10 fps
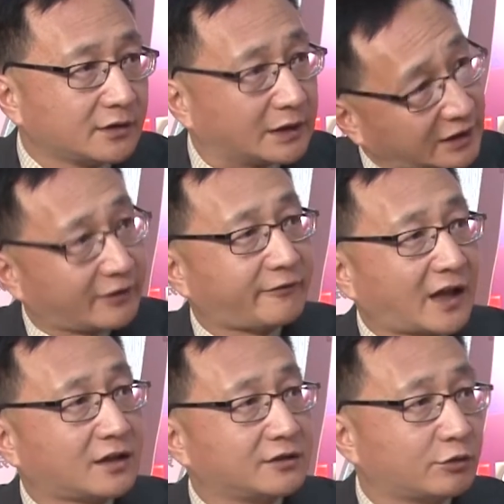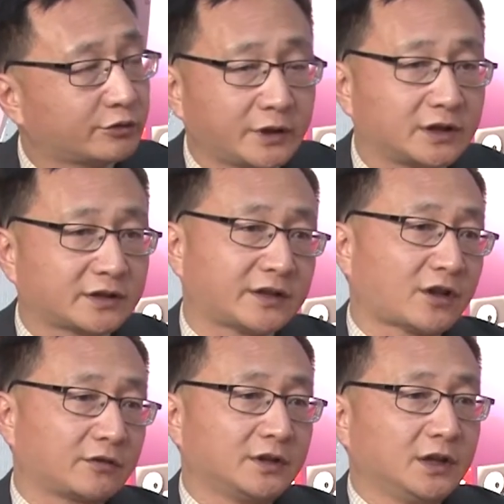他发了很多推特在
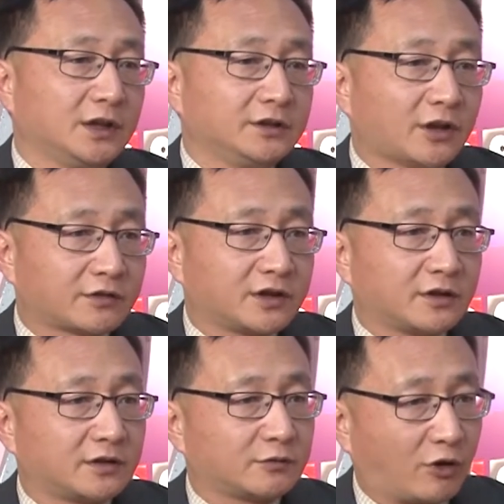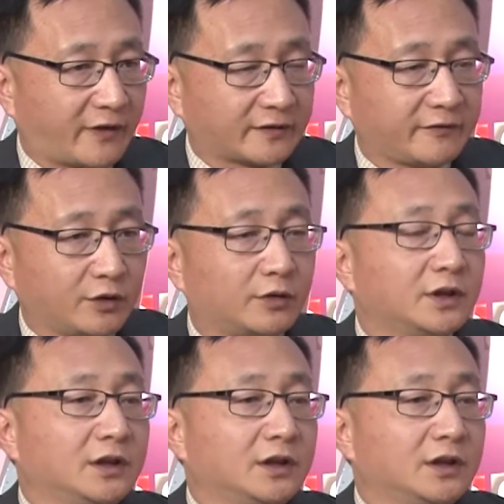要要这个国防的费用。